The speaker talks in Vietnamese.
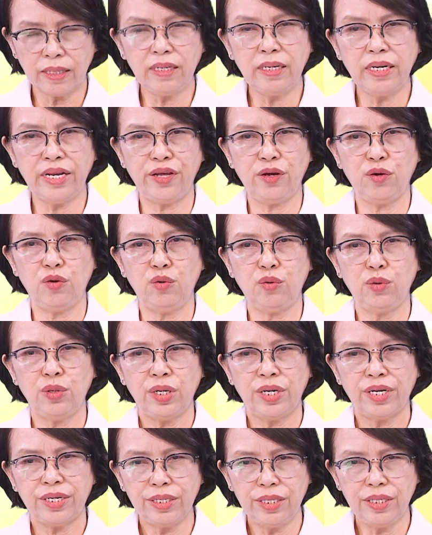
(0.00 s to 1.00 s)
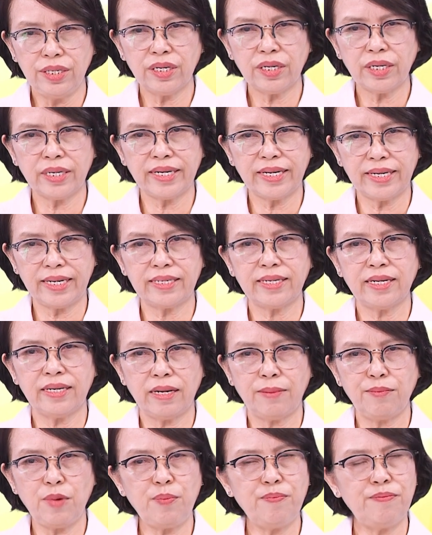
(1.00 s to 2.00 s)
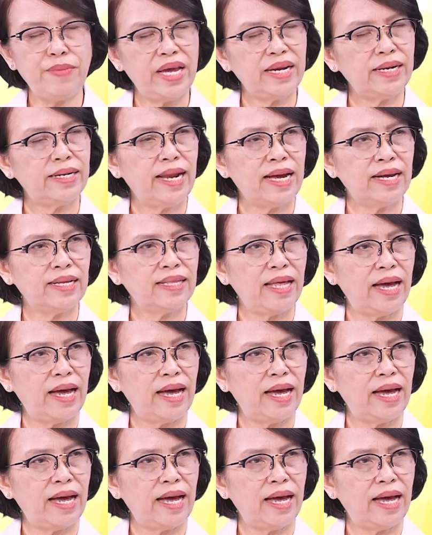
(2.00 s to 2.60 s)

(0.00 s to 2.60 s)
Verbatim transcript: tư liệu được À, mét đăng